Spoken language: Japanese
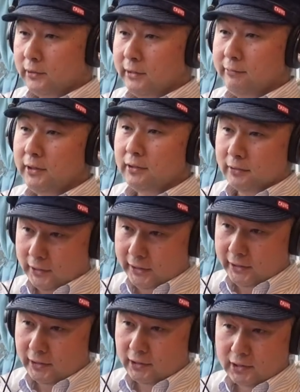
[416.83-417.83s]
ルデンウィーク
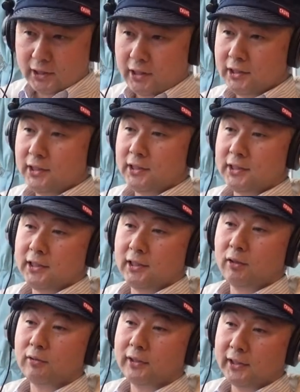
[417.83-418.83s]
に成人式
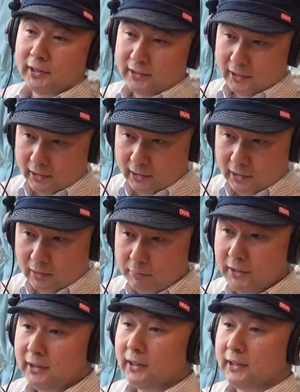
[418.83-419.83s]
が行われて、
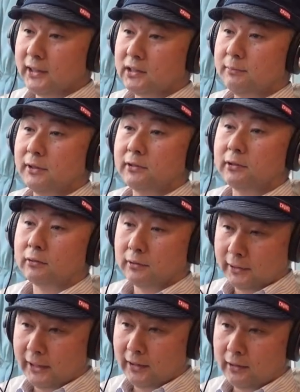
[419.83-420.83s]
みんなで集まるというこ
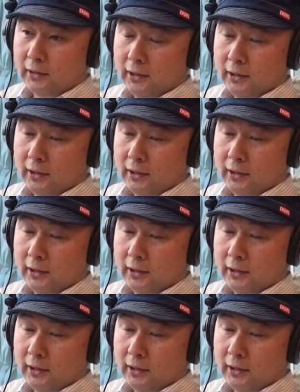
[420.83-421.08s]
とで、